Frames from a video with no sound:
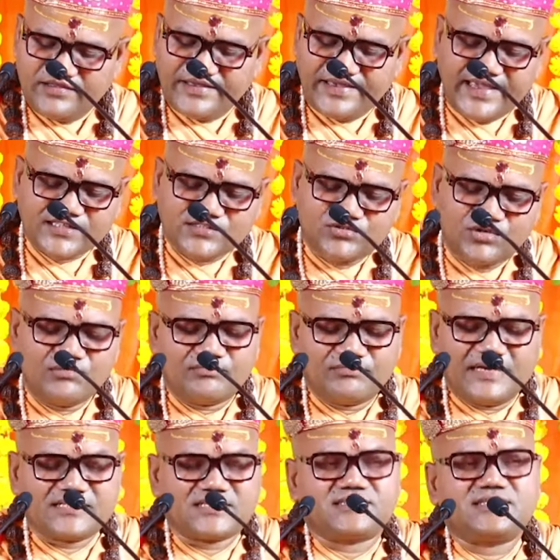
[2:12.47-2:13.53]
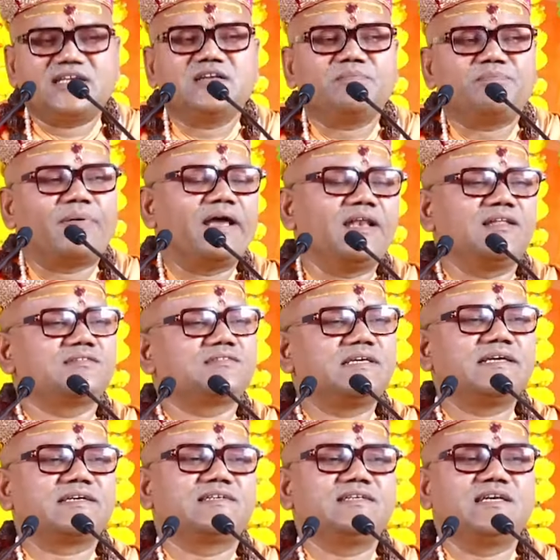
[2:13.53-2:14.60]
एक तो मज्जन फल
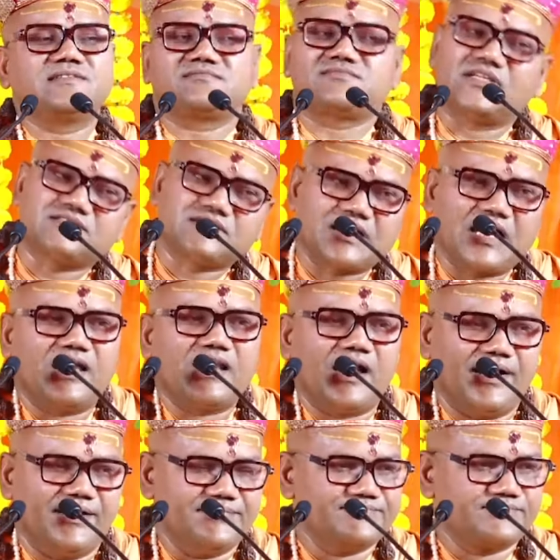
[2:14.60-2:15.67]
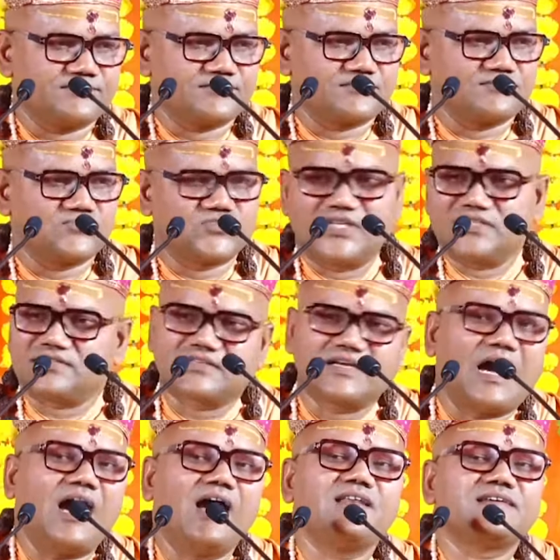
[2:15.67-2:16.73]
देखिए तत्काला
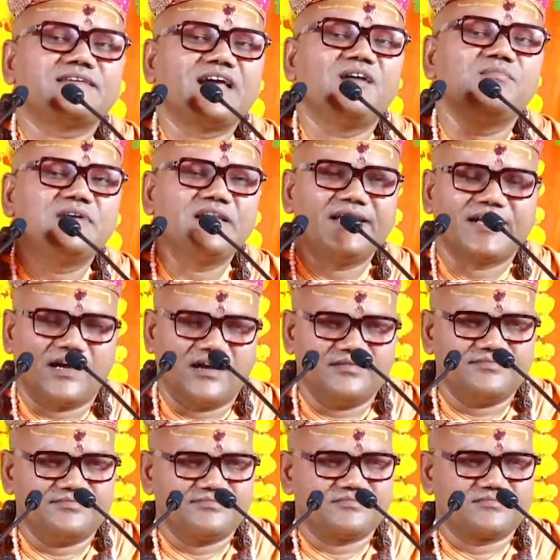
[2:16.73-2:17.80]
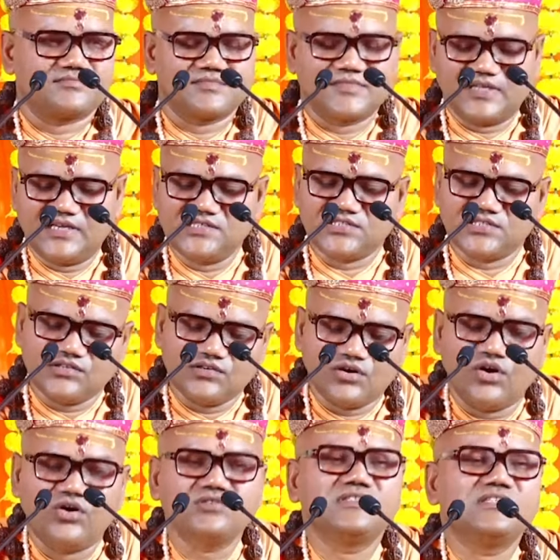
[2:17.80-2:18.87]
तत्काल क्या मिलेगा इस
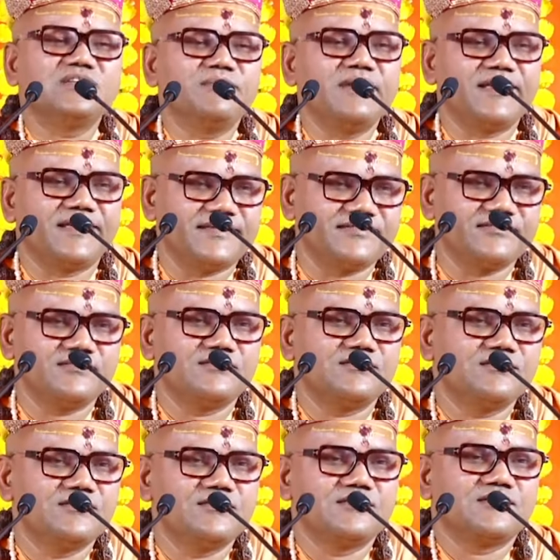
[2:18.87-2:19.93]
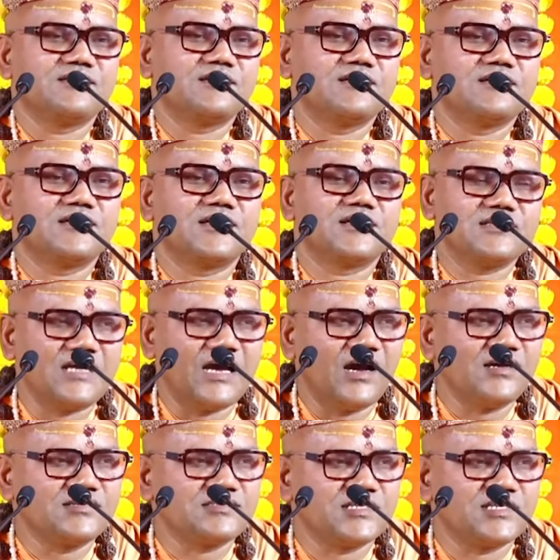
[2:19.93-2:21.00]
नौ दिन में
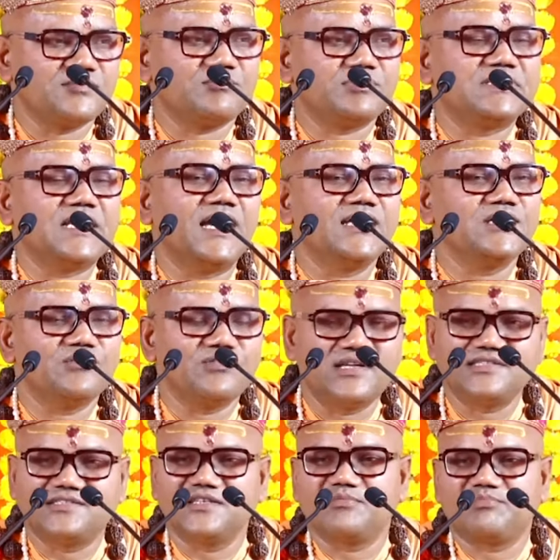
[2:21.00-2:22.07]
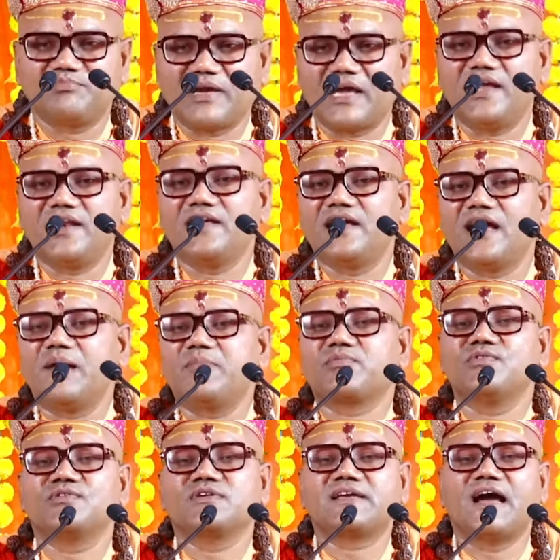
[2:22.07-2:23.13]
यहां से विदाई होने से पहले
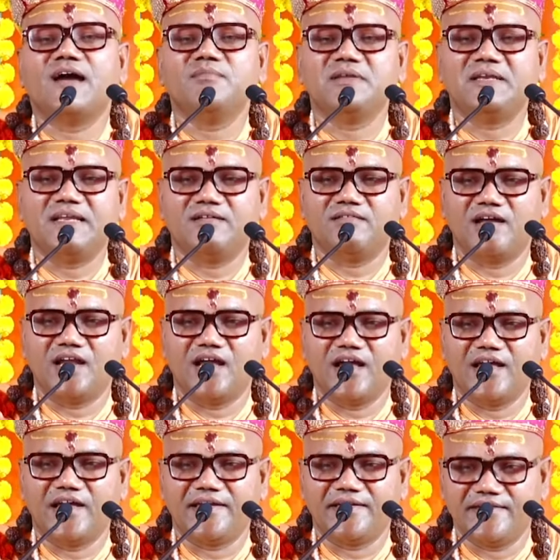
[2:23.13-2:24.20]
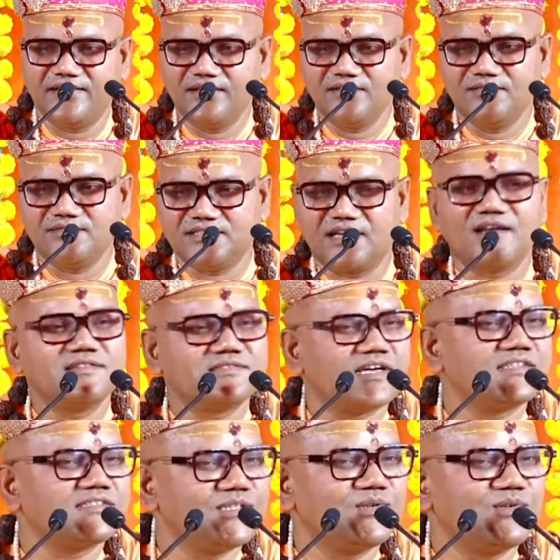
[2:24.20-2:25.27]
आपको क्या मिलने वाला है जानना
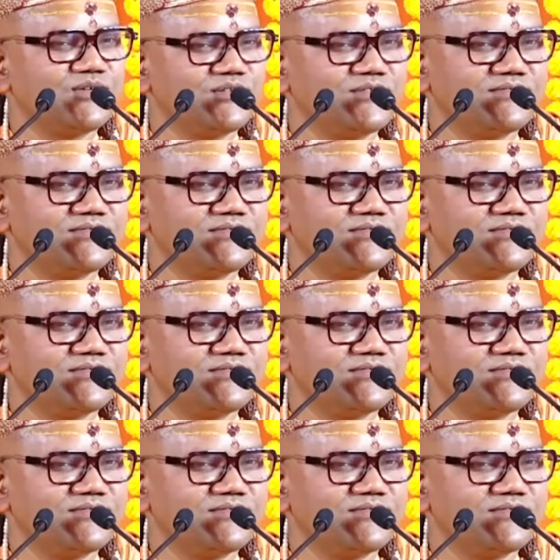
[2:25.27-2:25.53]
चाहते हो